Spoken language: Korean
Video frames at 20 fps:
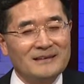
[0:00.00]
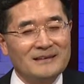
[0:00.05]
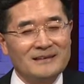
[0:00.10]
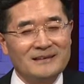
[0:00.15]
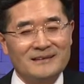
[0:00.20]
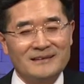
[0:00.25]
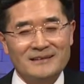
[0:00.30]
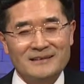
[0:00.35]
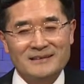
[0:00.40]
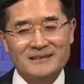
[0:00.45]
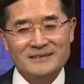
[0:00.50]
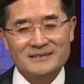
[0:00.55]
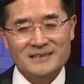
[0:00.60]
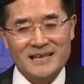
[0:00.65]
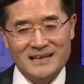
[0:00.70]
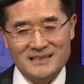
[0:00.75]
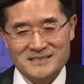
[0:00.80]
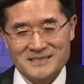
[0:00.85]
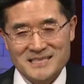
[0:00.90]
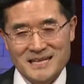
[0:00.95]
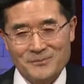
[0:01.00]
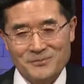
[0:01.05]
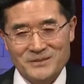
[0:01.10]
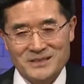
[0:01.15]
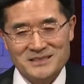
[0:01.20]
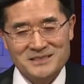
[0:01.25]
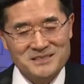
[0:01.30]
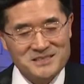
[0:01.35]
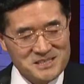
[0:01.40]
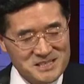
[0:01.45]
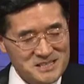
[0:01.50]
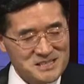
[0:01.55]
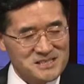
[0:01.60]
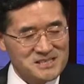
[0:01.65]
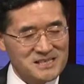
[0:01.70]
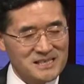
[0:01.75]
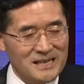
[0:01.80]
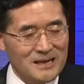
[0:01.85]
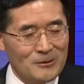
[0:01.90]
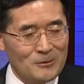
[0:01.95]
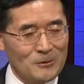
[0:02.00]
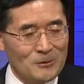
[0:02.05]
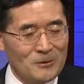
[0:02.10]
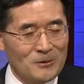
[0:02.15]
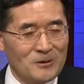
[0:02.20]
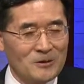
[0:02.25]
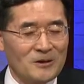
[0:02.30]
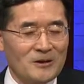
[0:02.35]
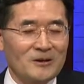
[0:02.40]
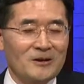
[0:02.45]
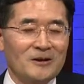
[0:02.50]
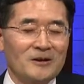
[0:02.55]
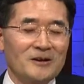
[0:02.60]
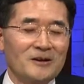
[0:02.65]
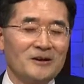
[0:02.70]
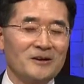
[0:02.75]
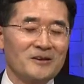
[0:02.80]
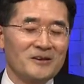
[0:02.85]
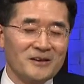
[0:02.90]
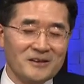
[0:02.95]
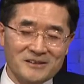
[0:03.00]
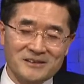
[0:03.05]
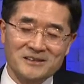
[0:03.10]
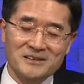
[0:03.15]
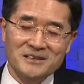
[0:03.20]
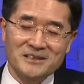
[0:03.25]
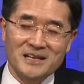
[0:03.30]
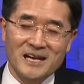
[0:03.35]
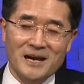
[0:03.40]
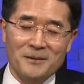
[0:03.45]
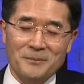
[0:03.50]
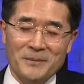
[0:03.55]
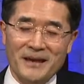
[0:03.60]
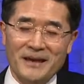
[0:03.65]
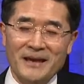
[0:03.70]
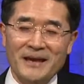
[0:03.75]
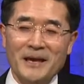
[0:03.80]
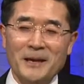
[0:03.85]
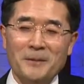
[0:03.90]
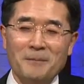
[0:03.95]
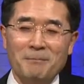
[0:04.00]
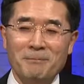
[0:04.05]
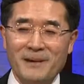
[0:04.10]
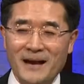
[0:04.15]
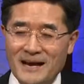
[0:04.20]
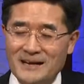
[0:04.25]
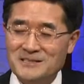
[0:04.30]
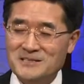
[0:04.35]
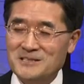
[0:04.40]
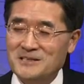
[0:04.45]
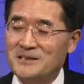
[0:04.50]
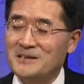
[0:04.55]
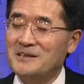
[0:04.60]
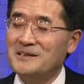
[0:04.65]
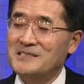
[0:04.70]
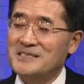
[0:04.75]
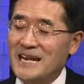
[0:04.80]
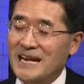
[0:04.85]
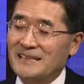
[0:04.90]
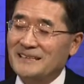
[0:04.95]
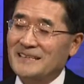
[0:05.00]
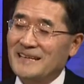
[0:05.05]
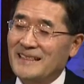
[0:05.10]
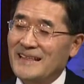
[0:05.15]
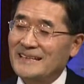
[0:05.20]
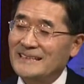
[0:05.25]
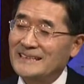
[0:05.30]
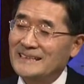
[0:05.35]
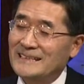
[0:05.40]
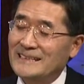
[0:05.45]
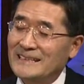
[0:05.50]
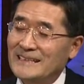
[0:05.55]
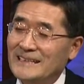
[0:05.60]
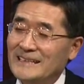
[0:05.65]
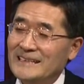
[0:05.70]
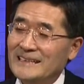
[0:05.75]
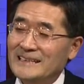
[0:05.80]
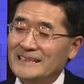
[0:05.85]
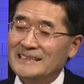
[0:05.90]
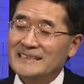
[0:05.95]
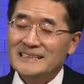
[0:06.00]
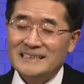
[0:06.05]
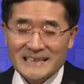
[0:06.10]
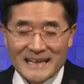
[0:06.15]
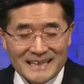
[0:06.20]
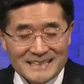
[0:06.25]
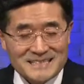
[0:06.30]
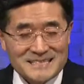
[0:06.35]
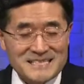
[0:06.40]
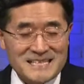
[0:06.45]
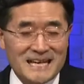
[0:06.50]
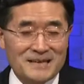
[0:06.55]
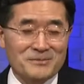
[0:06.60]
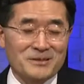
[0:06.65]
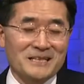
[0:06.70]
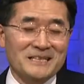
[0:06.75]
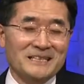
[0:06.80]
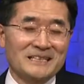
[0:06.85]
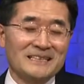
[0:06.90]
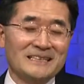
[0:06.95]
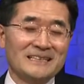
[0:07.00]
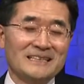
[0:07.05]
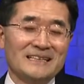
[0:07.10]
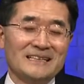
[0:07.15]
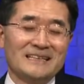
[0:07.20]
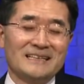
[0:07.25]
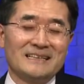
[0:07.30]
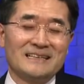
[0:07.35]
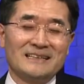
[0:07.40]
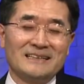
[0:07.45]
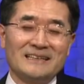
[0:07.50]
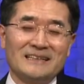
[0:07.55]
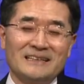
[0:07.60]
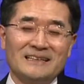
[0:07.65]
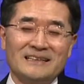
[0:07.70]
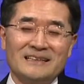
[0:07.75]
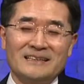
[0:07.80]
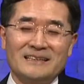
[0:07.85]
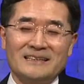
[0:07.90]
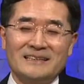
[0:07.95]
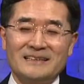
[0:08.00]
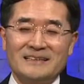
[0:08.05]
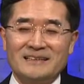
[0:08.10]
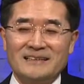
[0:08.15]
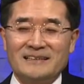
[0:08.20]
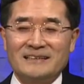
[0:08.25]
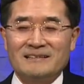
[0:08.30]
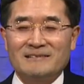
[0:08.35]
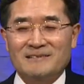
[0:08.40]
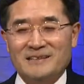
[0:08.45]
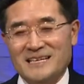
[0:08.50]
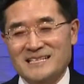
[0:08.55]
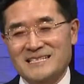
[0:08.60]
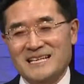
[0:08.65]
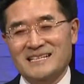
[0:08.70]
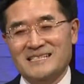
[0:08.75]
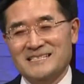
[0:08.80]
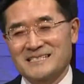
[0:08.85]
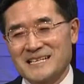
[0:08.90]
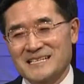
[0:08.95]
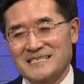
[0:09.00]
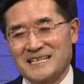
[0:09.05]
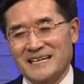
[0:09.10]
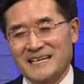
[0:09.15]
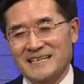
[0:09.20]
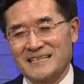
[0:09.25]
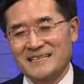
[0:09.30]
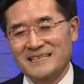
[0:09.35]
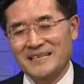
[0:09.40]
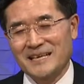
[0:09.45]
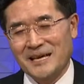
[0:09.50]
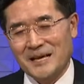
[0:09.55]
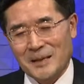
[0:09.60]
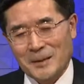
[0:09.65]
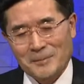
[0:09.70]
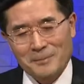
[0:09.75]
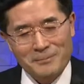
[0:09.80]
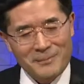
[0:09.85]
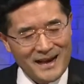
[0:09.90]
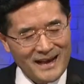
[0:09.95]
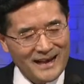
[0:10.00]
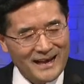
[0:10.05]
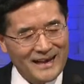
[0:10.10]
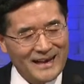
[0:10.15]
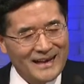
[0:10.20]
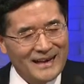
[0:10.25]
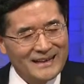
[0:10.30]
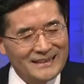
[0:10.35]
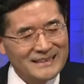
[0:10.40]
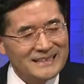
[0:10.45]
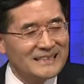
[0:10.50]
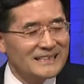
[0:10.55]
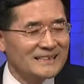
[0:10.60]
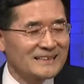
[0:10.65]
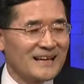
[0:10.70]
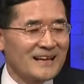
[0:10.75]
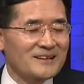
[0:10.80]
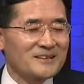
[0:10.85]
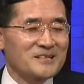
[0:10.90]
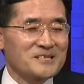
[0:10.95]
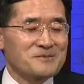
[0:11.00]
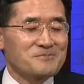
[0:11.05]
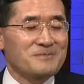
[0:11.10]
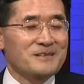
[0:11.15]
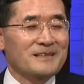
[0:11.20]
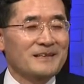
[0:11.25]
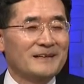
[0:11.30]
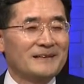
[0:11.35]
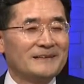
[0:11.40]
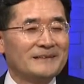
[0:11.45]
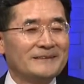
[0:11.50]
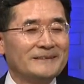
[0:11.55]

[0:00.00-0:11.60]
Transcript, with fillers: 아, 다른 사람들을 질시하고 어, 열등감에 빠져 살게 되는 인간 차별이 우리가 사는 세상에는 많이 있다는 것입니다.